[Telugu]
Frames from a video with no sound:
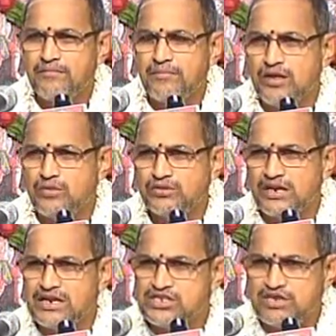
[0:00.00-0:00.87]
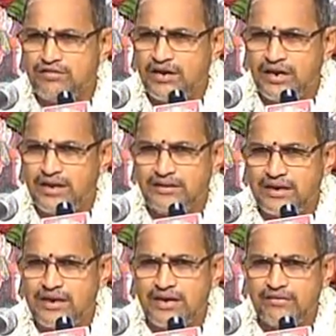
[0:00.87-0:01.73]
మీరు తెలిసి వినండి
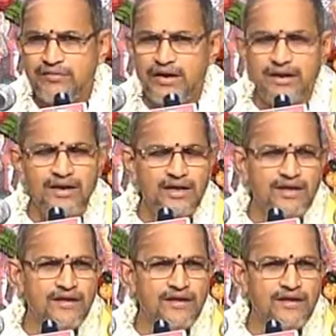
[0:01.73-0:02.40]
తెలియక వినండి